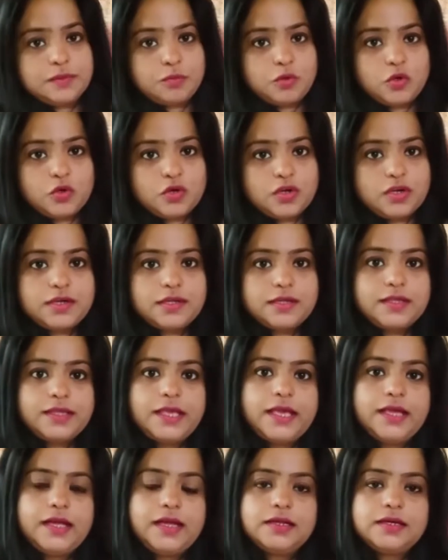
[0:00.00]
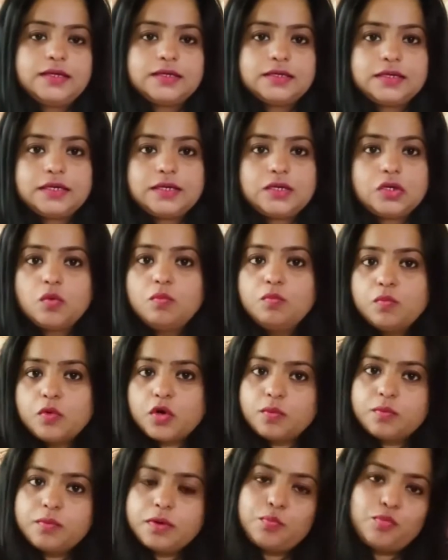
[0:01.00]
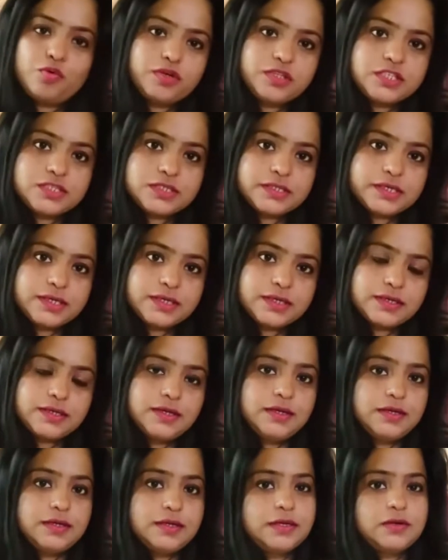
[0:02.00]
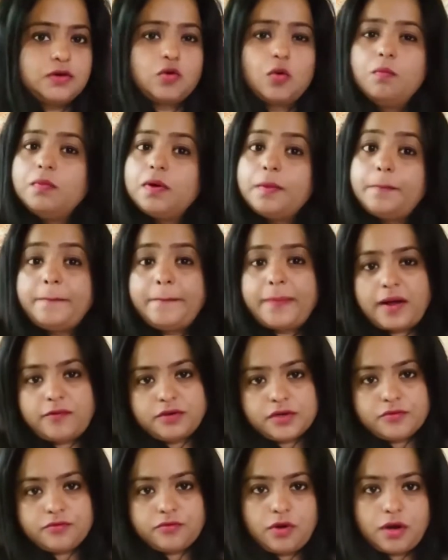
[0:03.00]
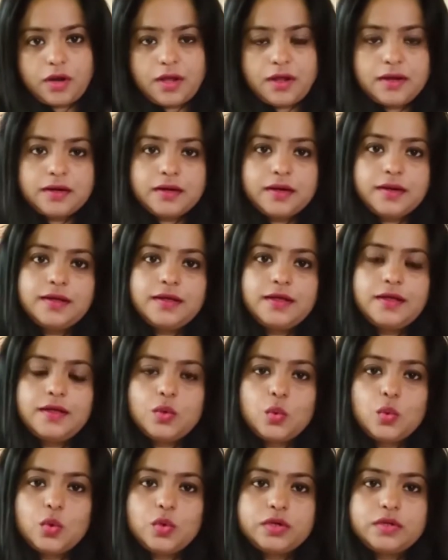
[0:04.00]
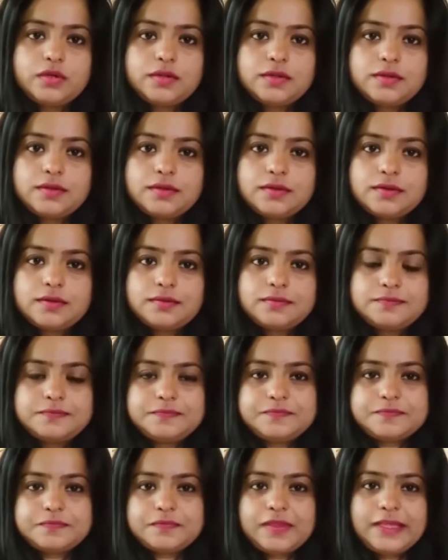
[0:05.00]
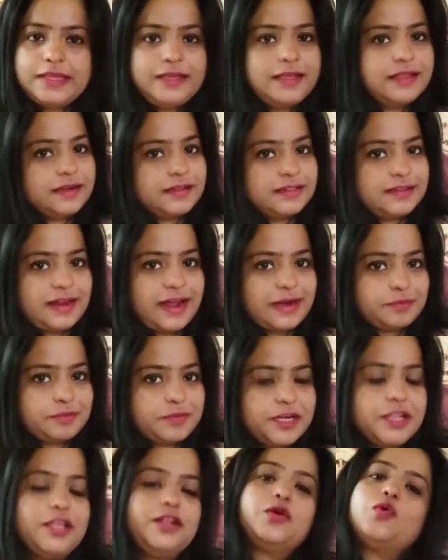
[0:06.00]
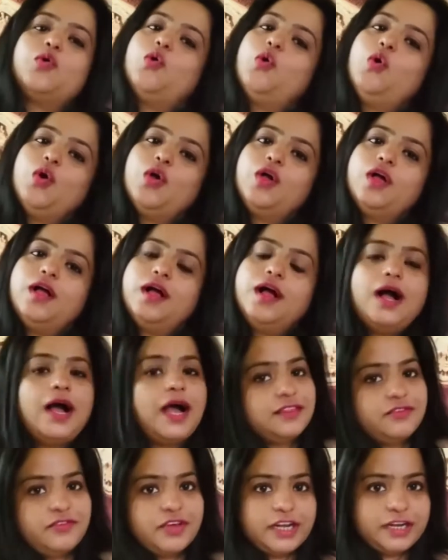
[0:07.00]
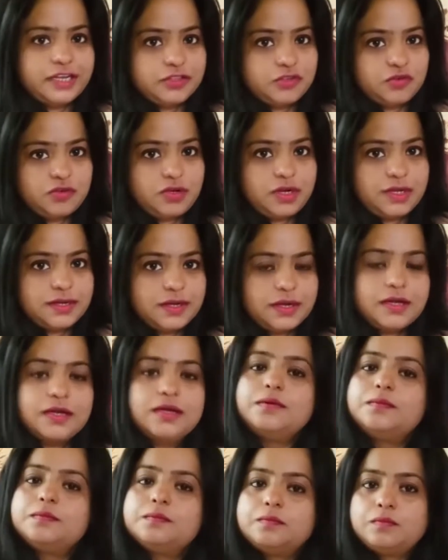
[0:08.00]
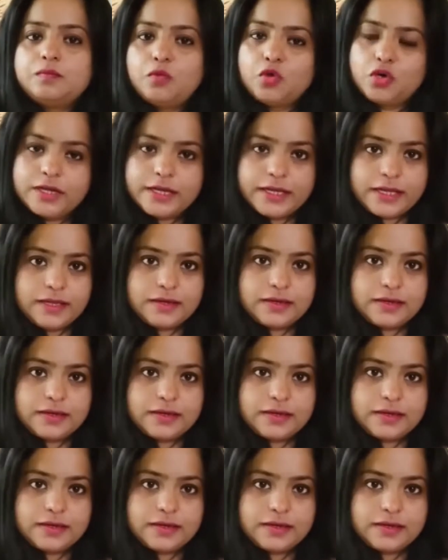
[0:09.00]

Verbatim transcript: போக எங்களுக்கு ரொம்ப ரொம்ப பிடிச்ச ரொம்ப பவர்ஃபுல்லான ஒரு கீரை இதில் ஆட் பண்ணியிருக்கோம் அது வேறு எதுவும் இல்லைங்க முருங்கைக்கீரை